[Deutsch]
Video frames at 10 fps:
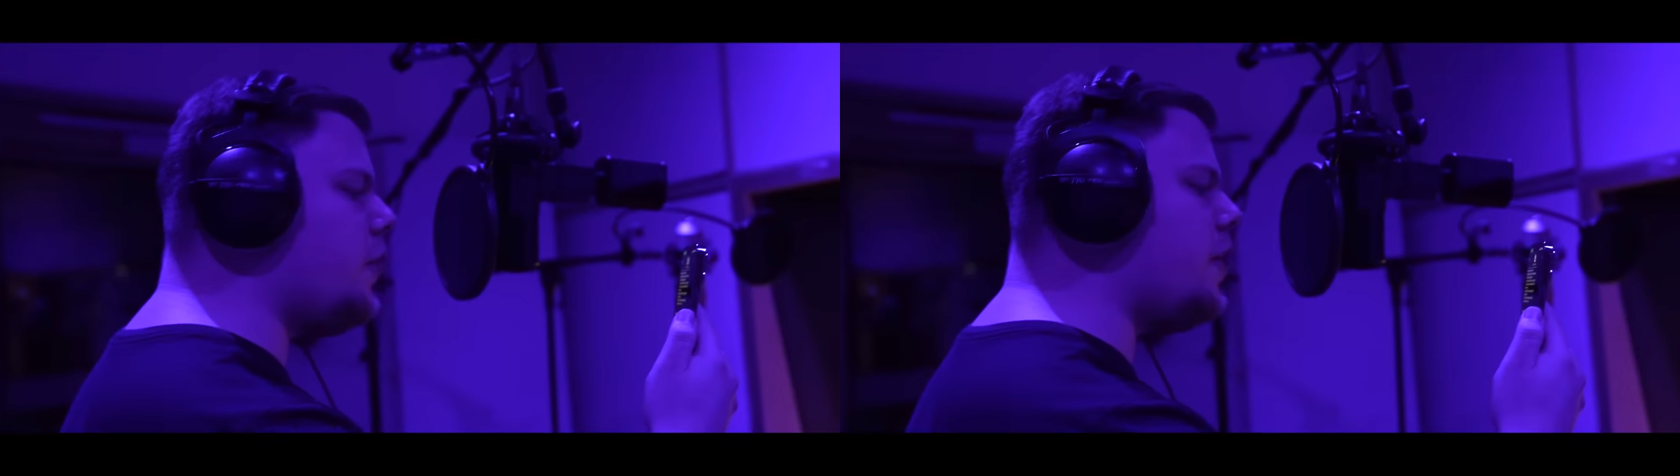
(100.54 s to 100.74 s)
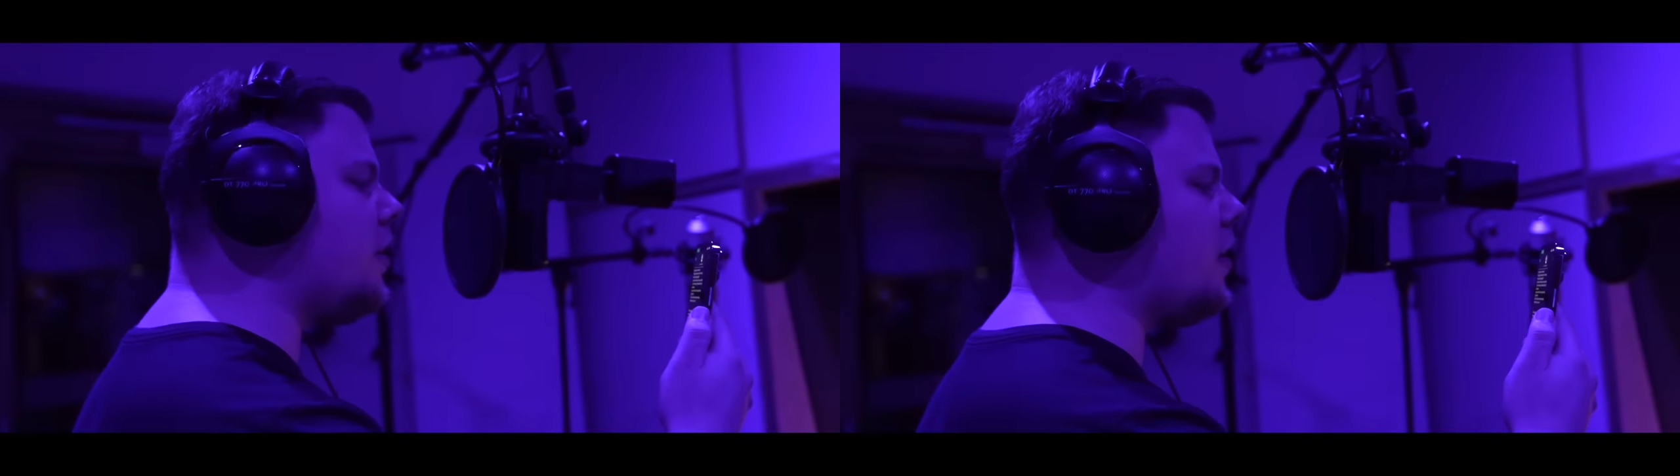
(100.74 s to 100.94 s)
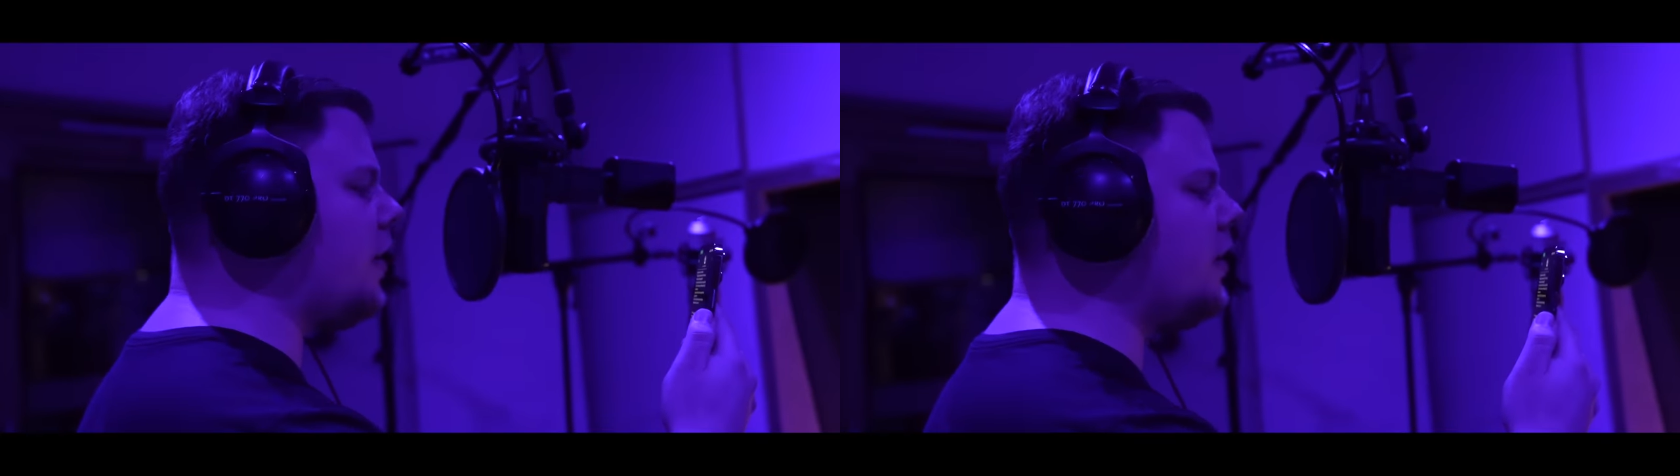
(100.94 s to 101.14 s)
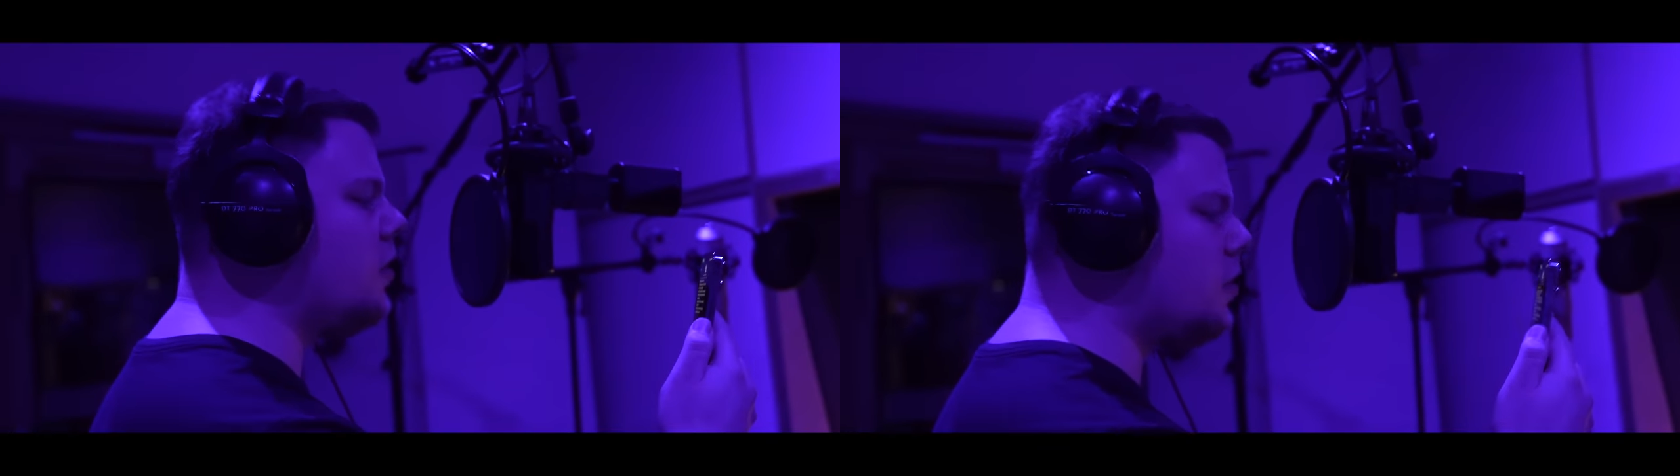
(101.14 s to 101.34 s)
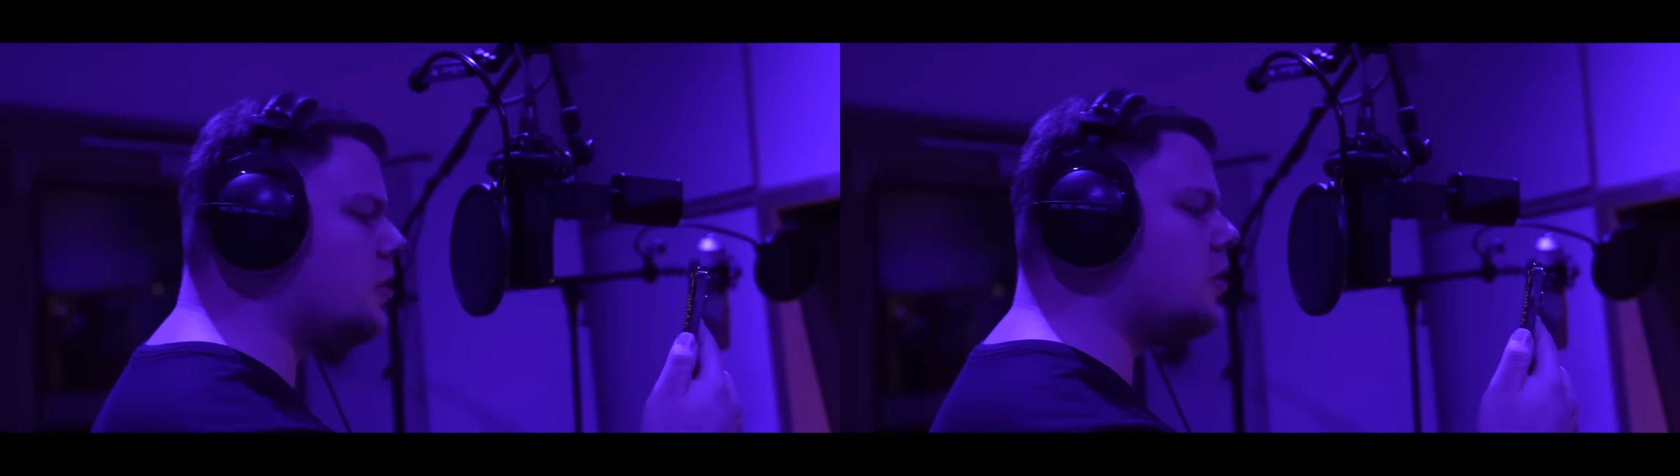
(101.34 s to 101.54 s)
ich fliegen
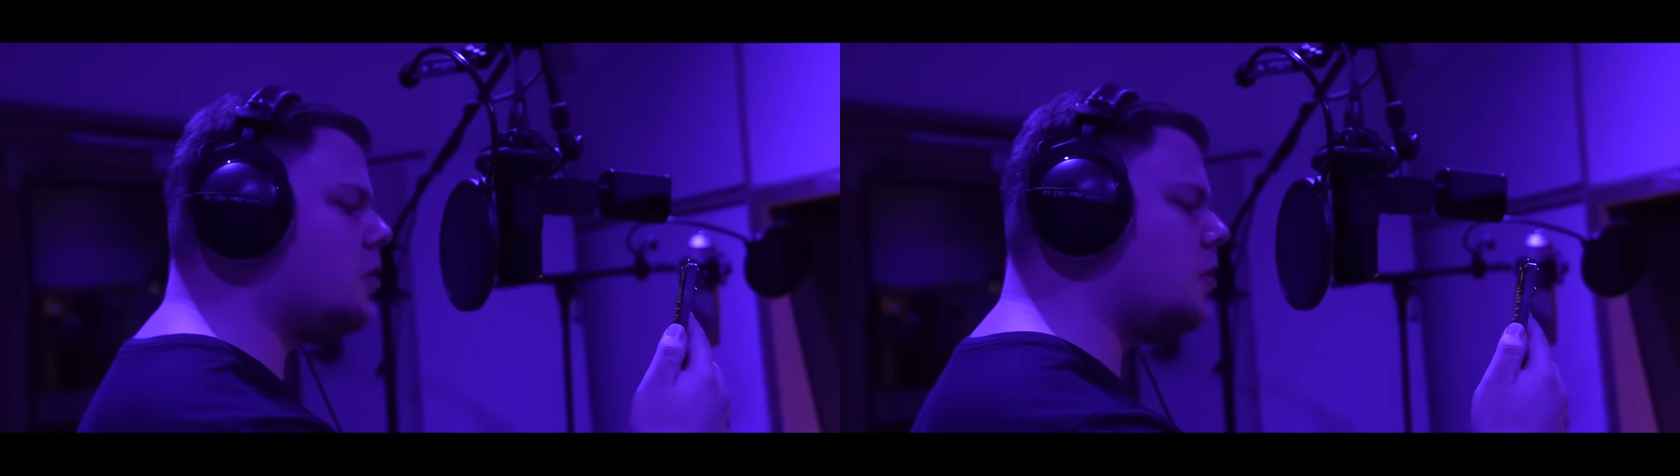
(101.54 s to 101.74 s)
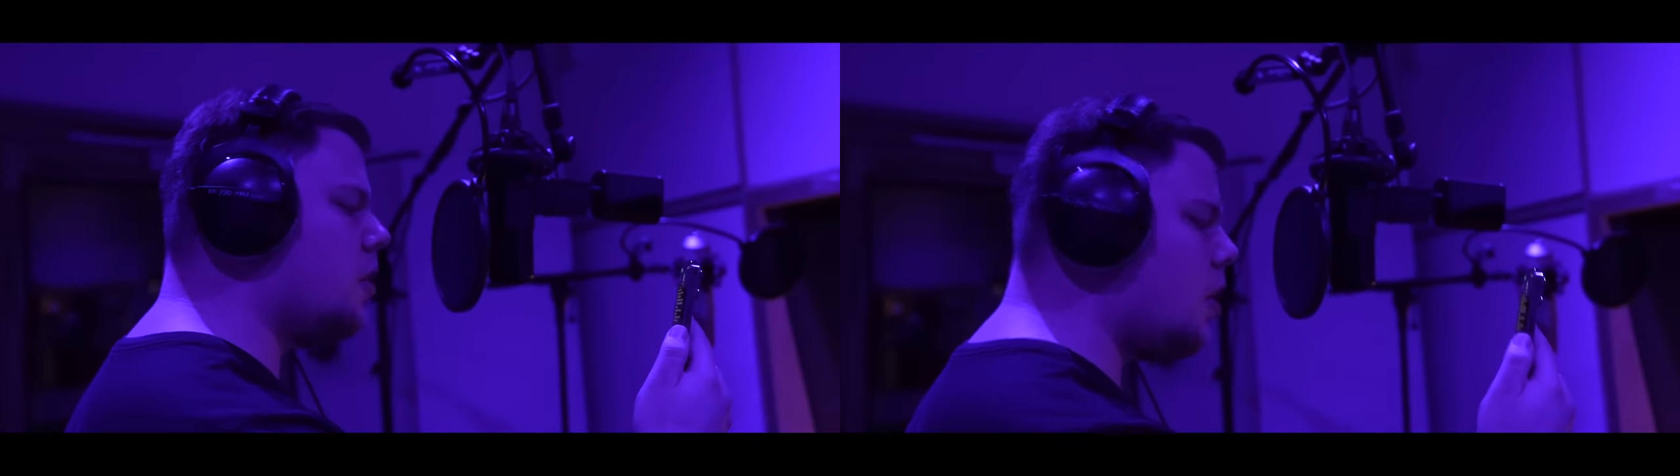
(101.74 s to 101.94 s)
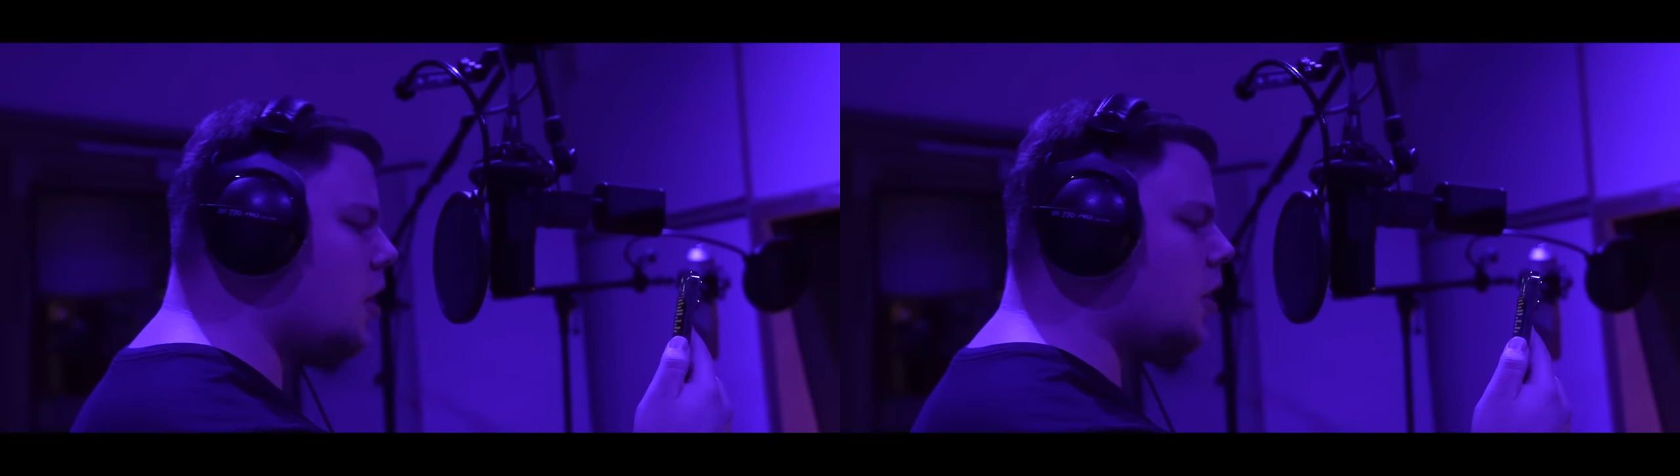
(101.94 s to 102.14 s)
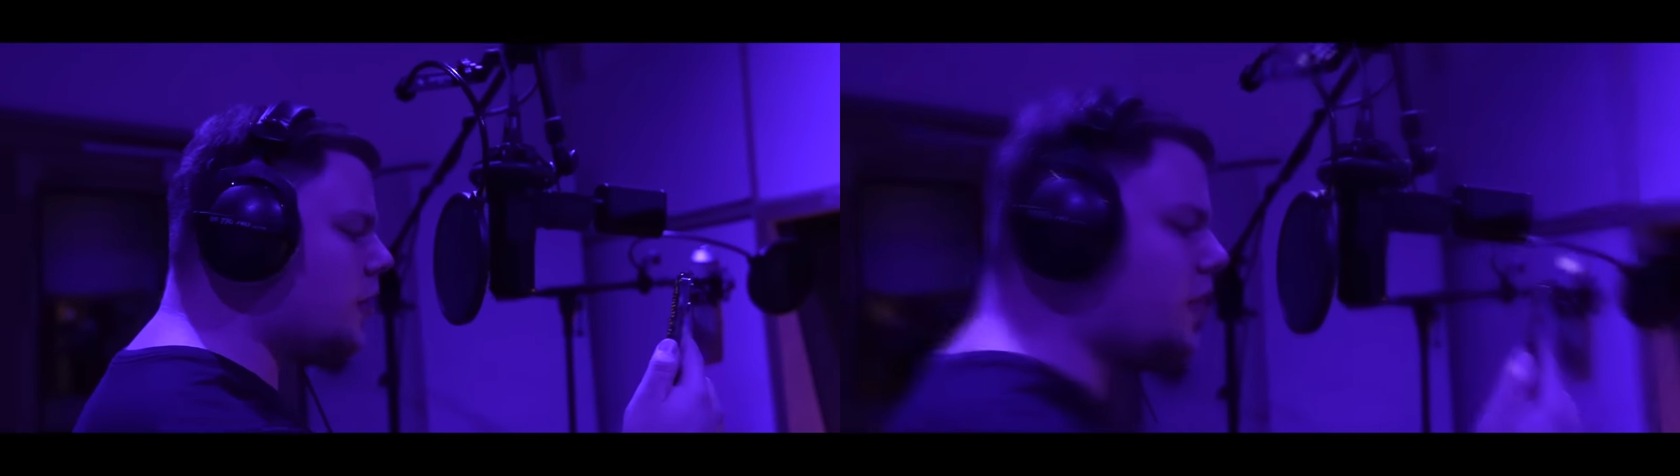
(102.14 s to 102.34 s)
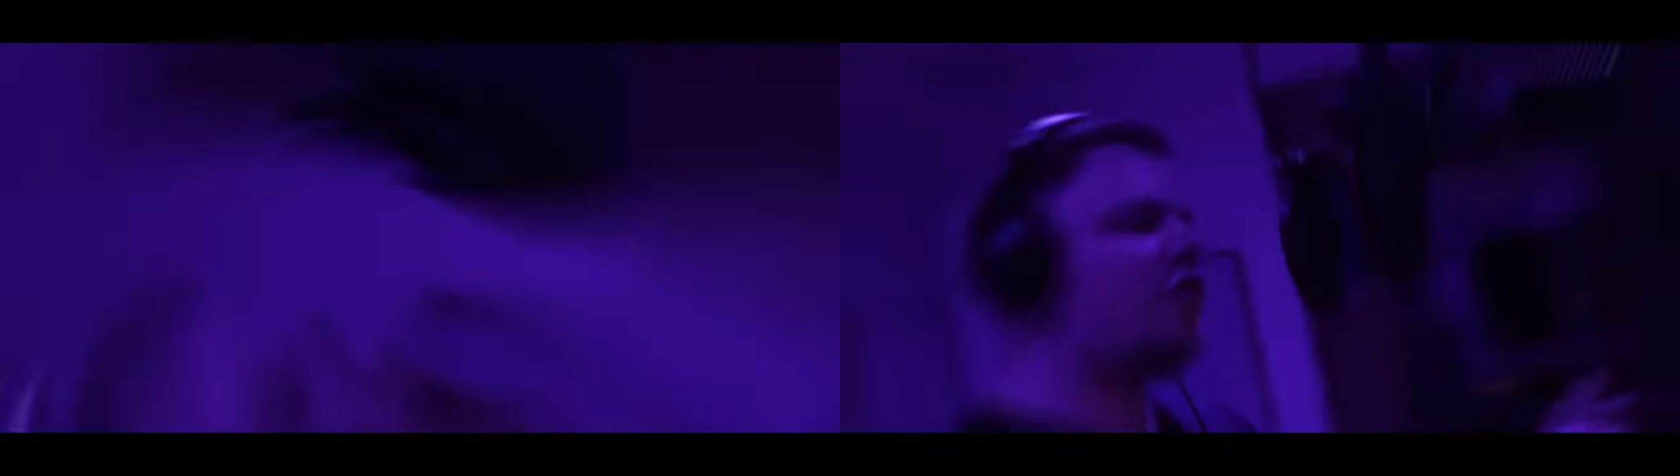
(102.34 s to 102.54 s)
kann.
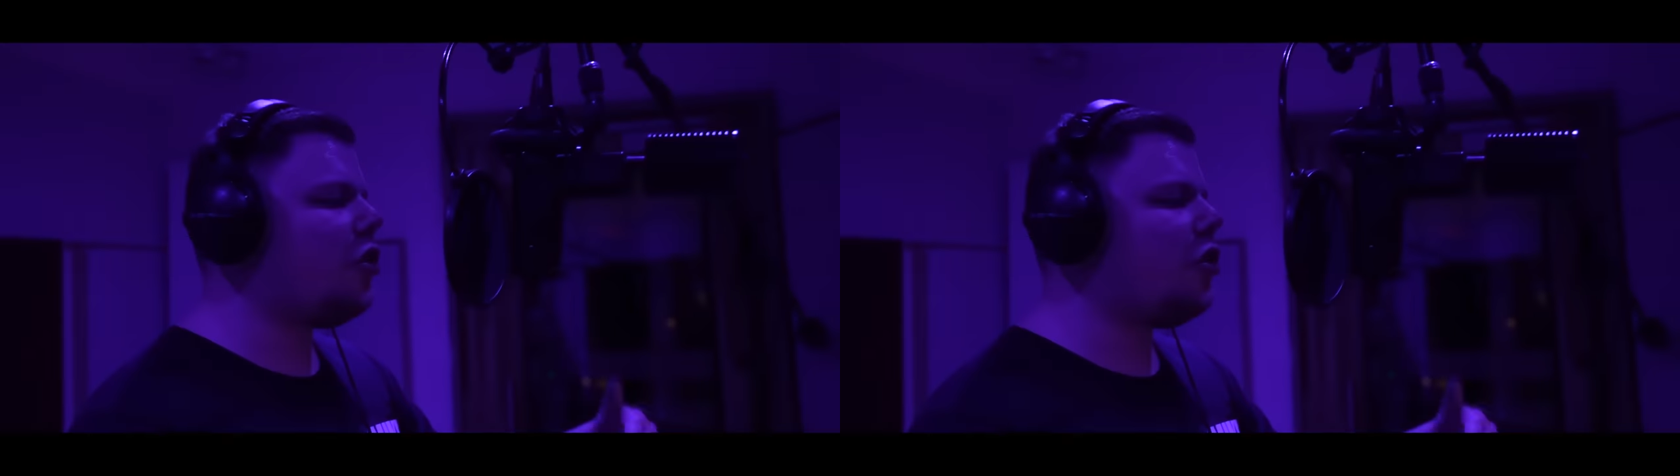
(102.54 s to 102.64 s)
Dass ich